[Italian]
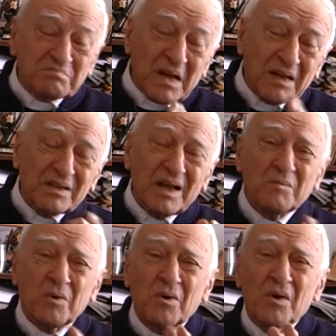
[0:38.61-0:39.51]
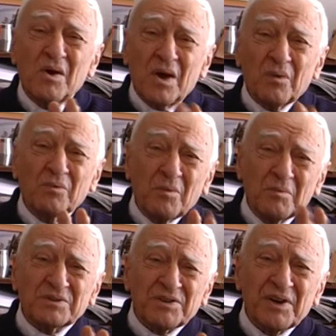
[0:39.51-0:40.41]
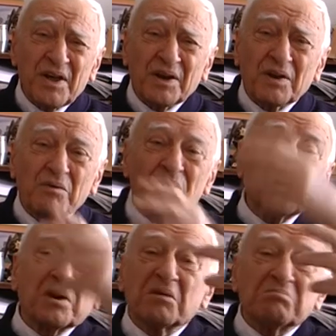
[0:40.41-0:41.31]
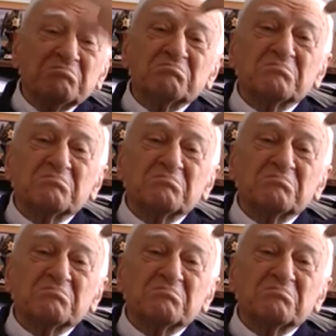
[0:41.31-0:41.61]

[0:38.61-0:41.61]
Adamo è un nome generico, vuol dire